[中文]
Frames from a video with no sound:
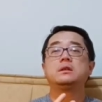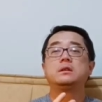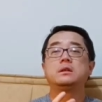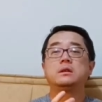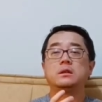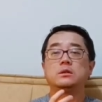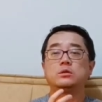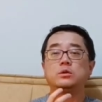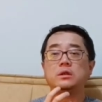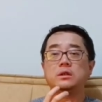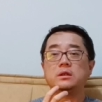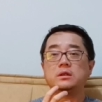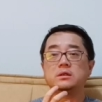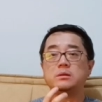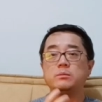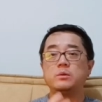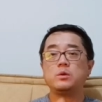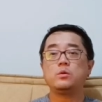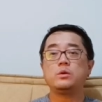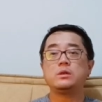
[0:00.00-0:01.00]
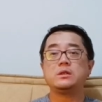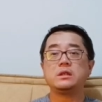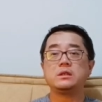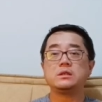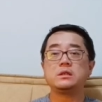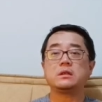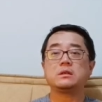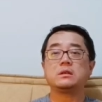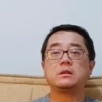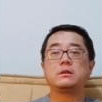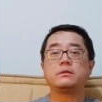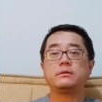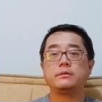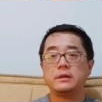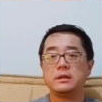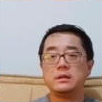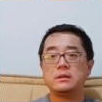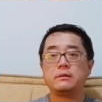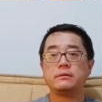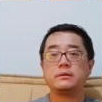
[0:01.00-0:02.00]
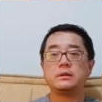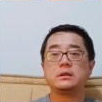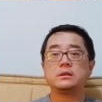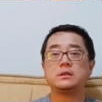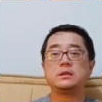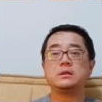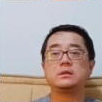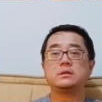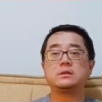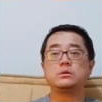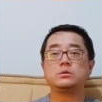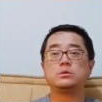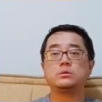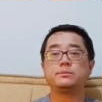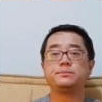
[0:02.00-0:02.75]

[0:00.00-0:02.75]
呃对你的生命威胁降到了非常非常低的程度。